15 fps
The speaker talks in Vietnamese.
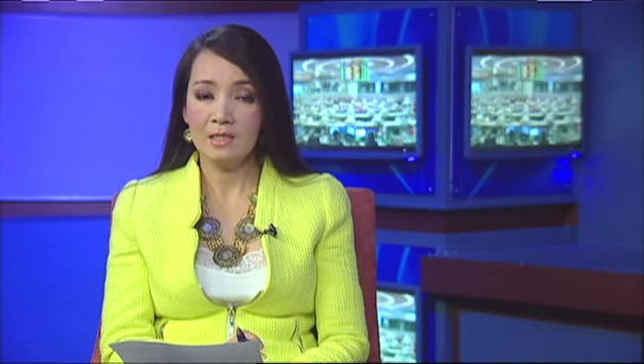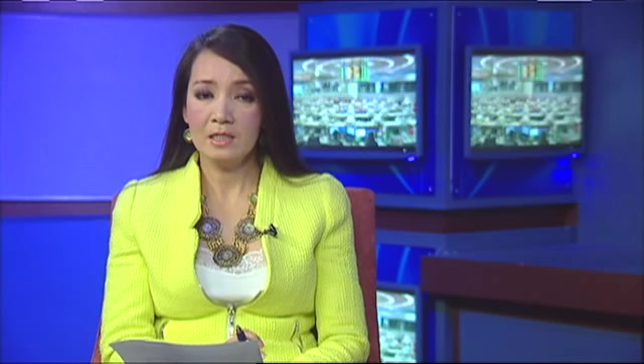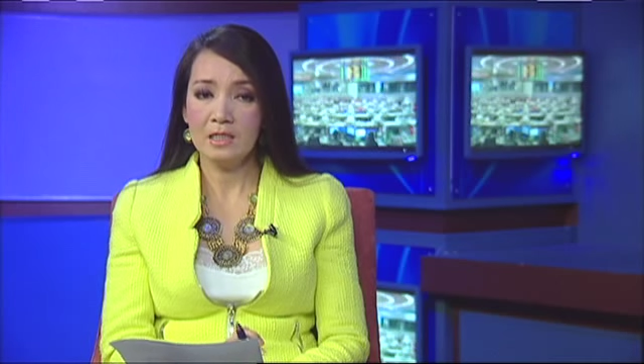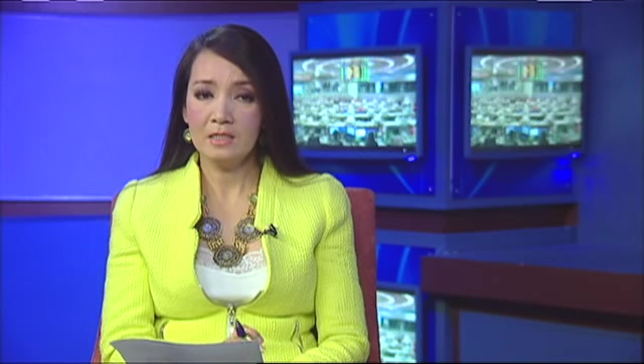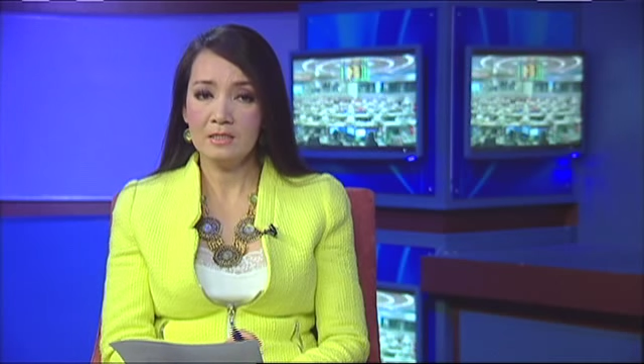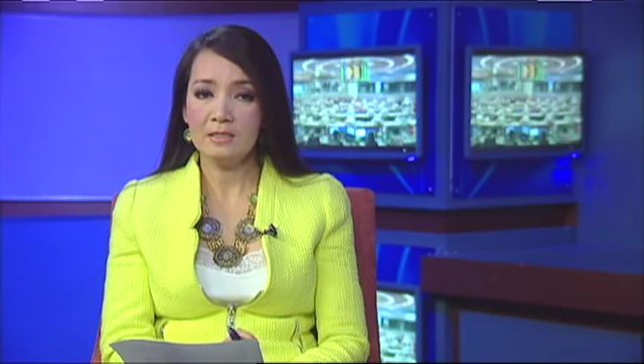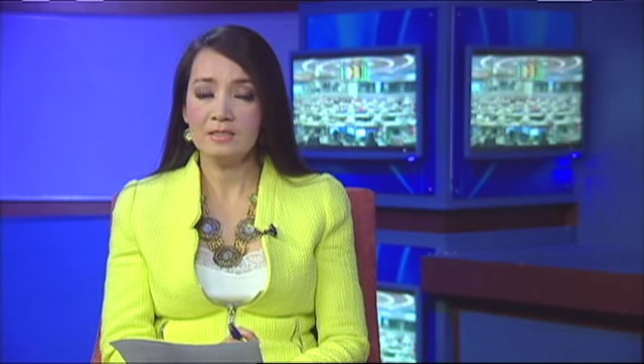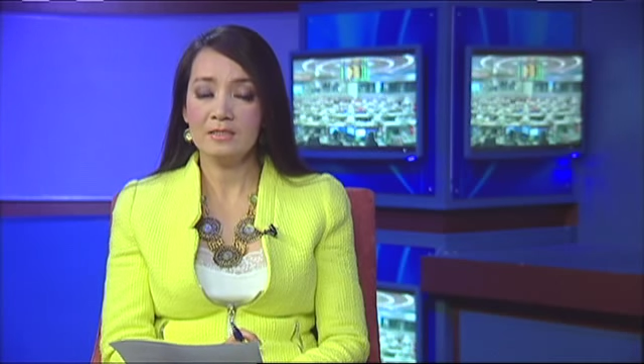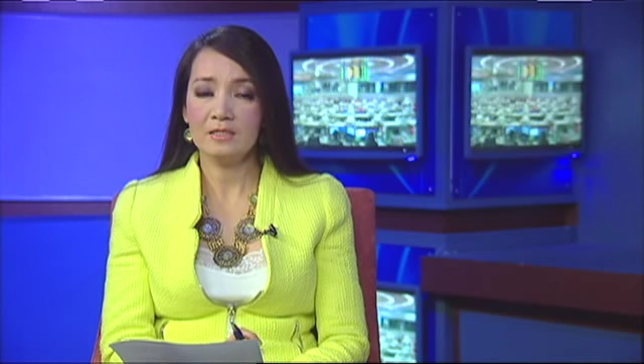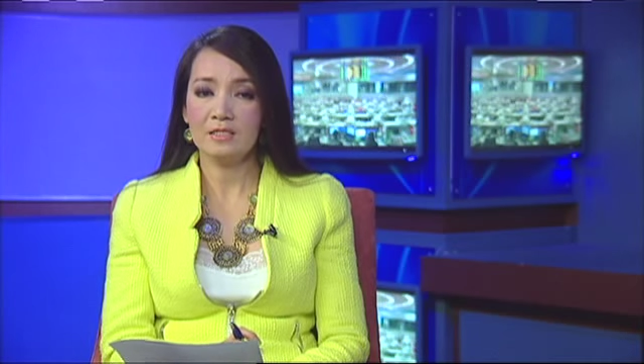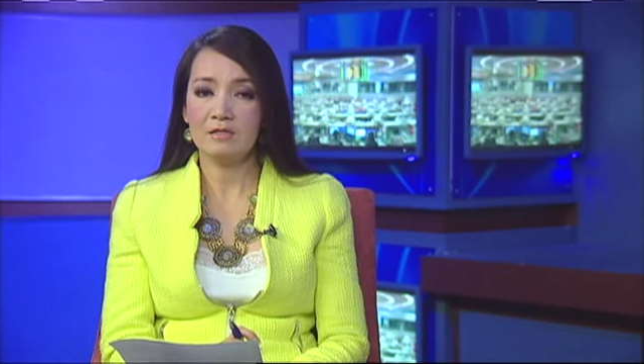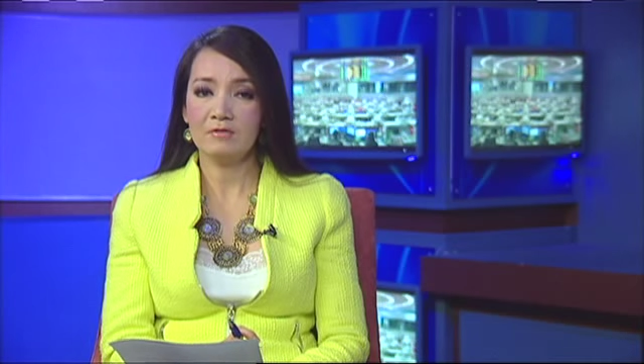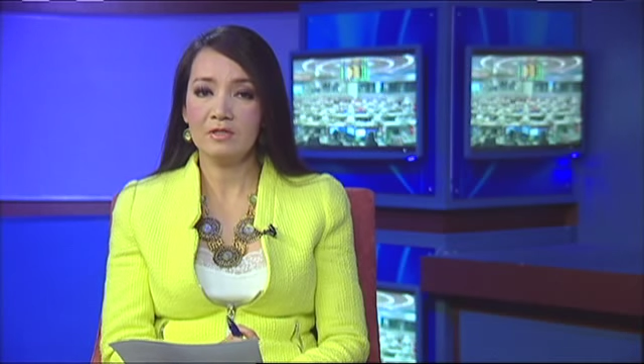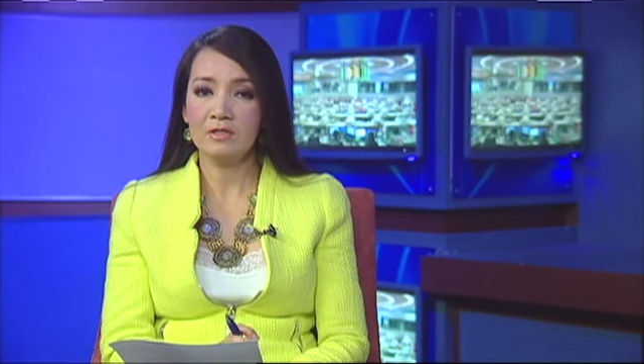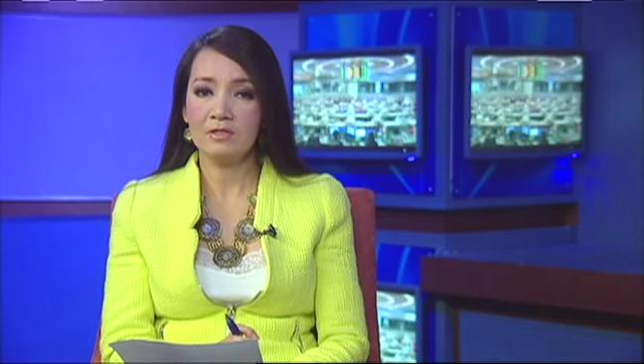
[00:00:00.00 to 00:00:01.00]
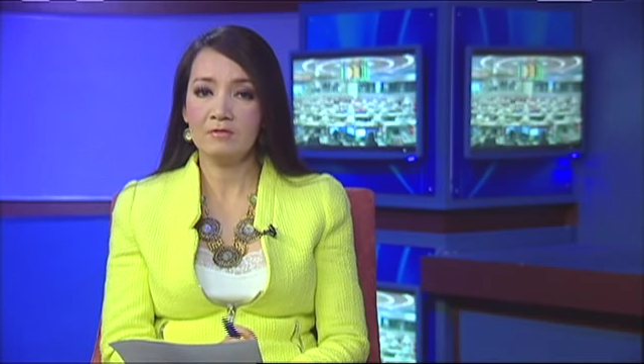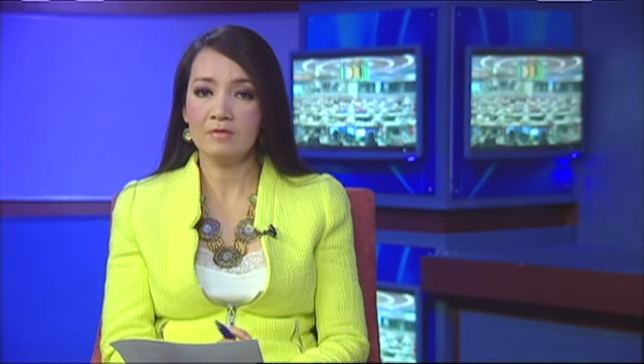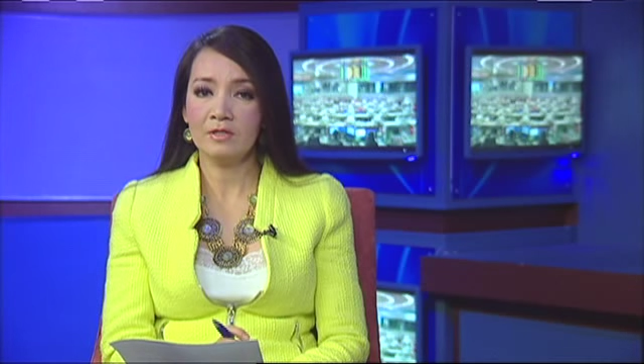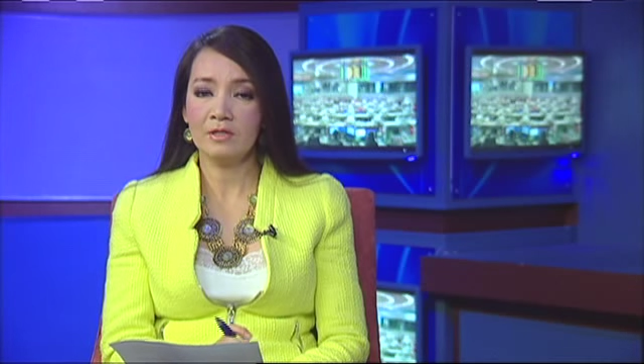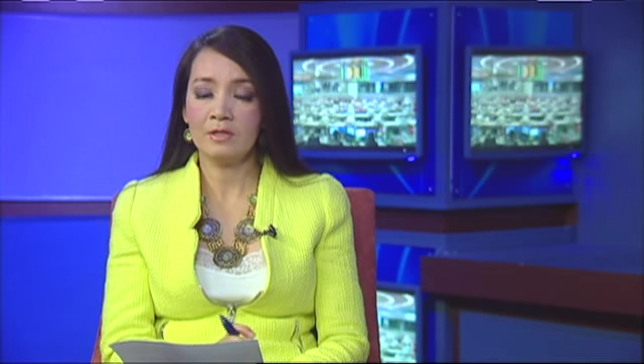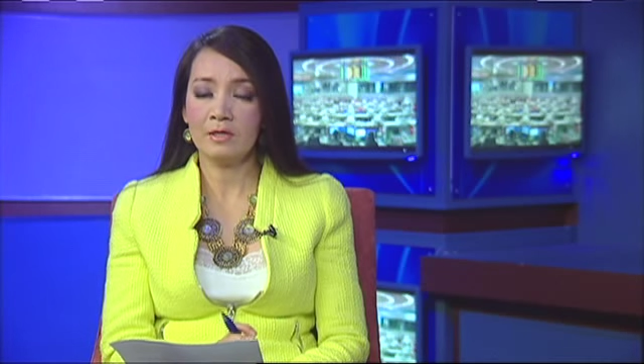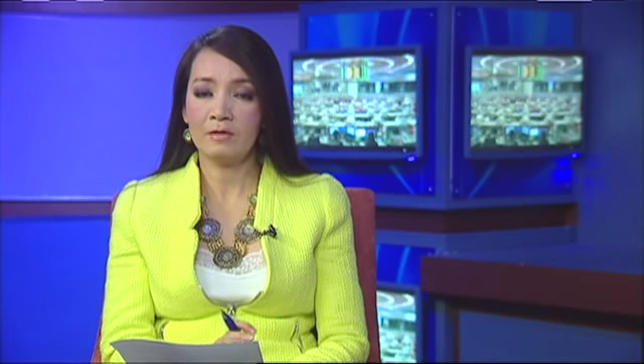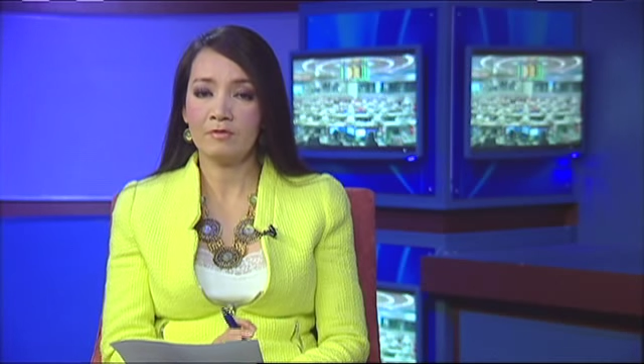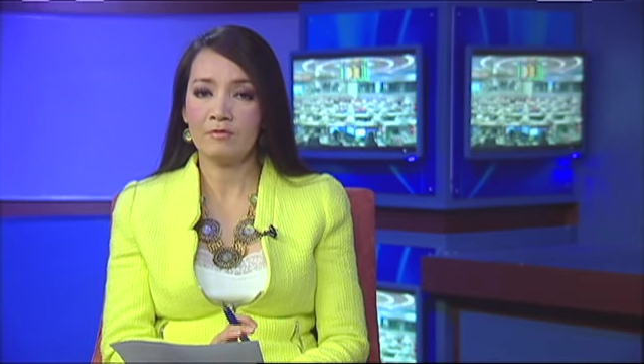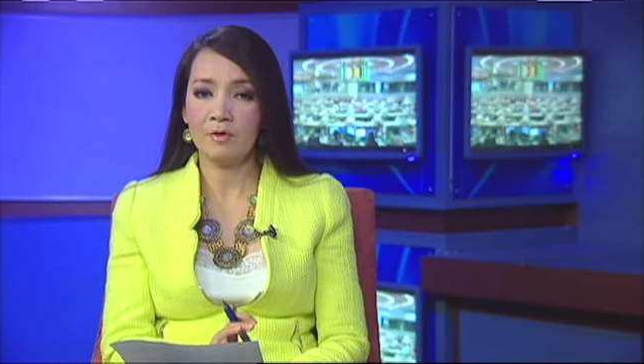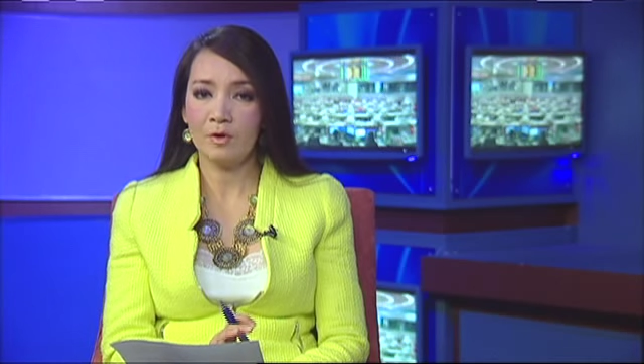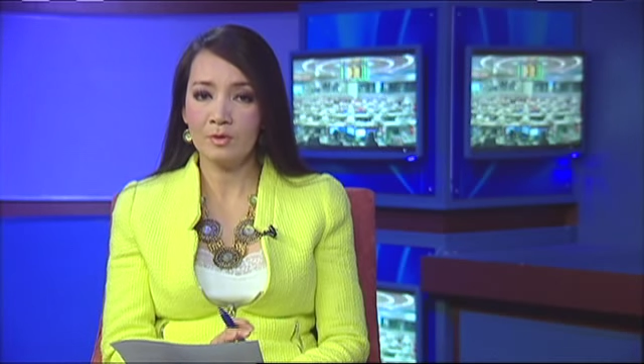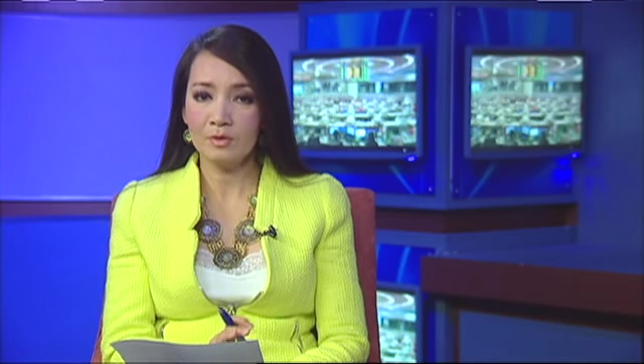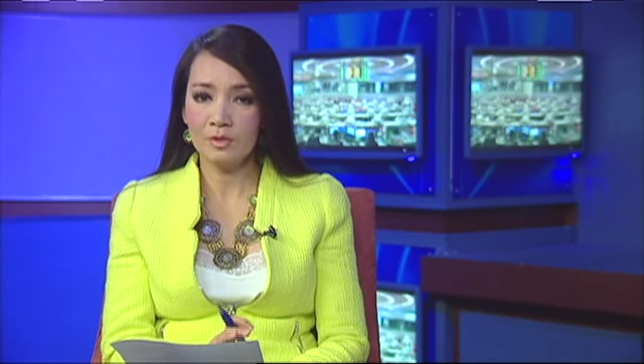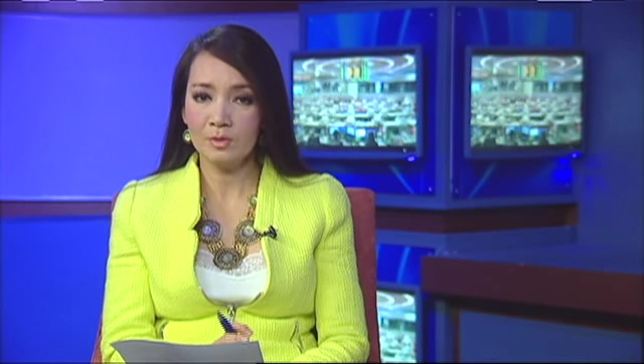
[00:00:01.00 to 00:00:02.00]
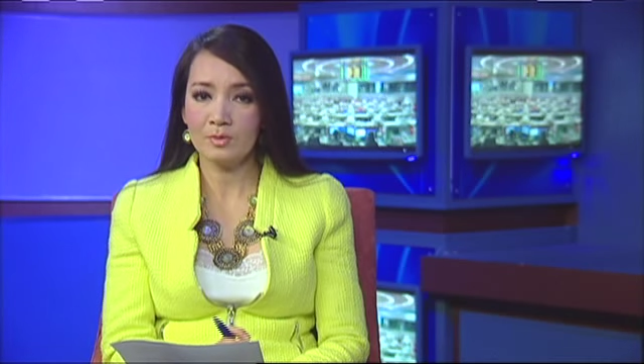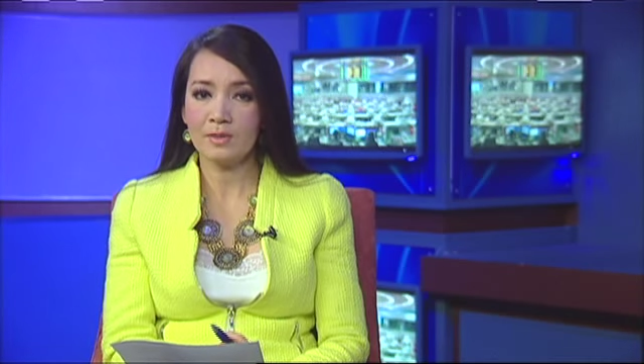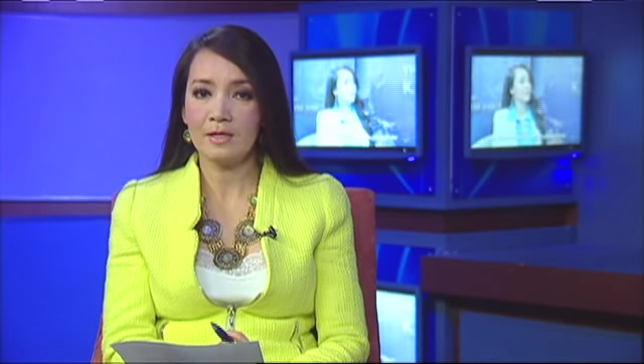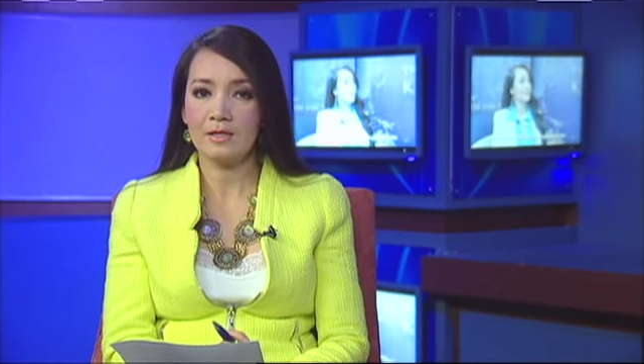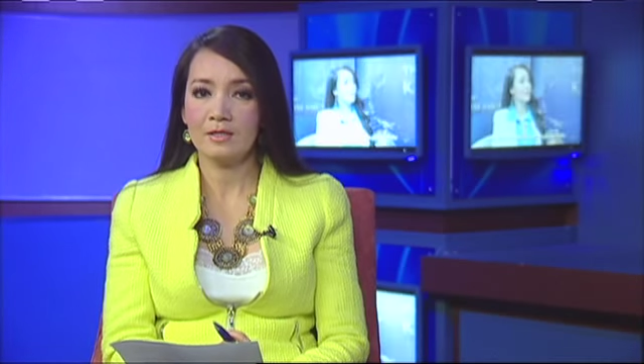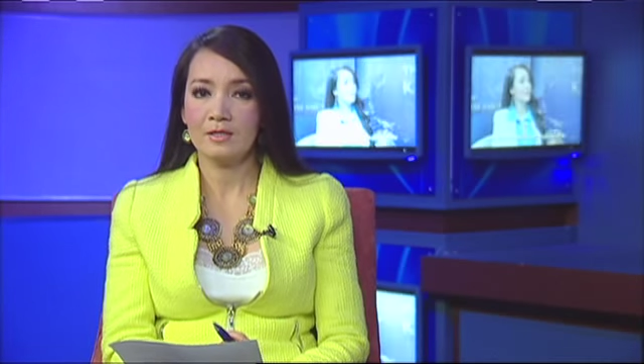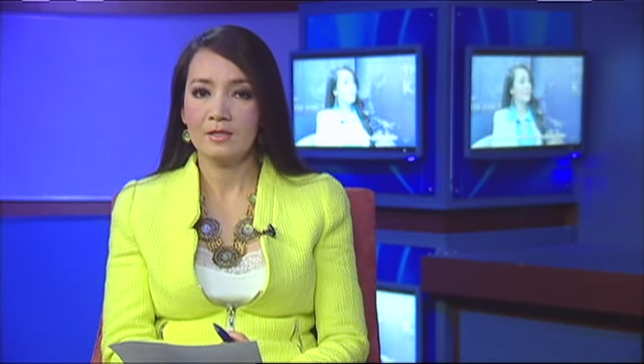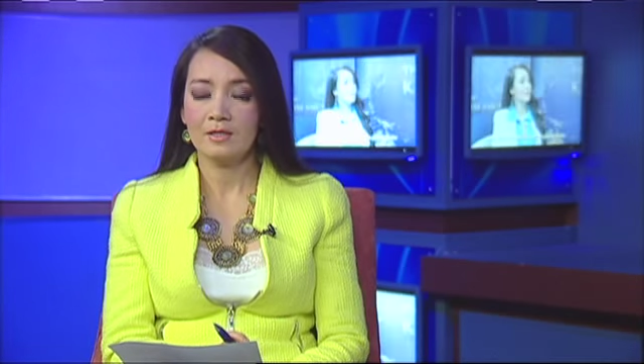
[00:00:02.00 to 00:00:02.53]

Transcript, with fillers: nhưng chỉ với cương vị là Phó Chủ tịch.